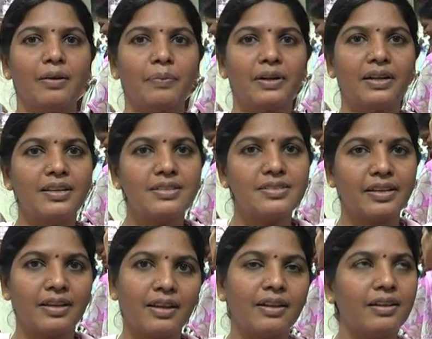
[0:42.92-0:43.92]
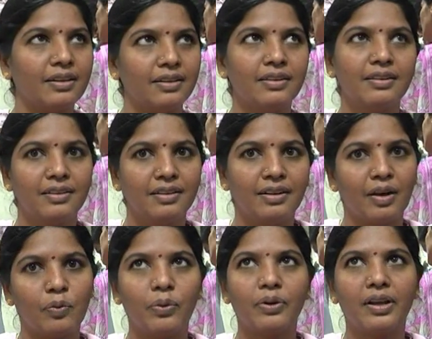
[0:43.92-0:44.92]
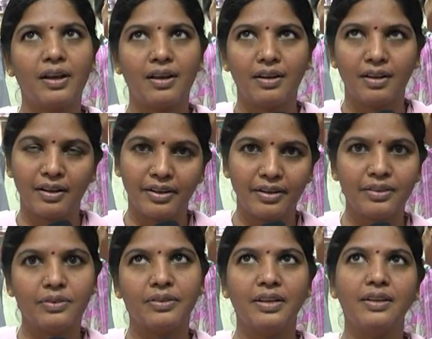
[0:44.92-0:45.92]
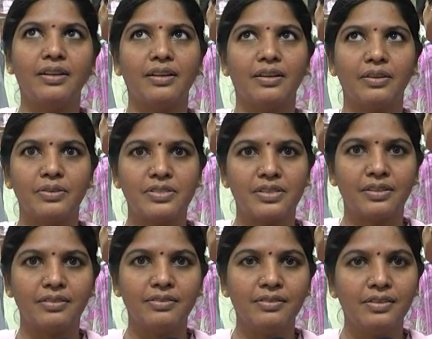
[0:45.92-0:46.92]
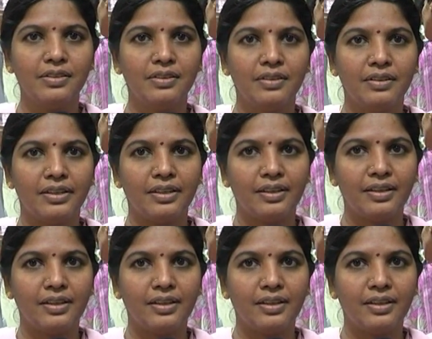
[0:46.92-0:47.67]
కాబట్టి చెయ్యాలి నా ఓన్గా అన్న ఐడియాతోటే నేను ఇక్కడికి వచ్చాను ఈ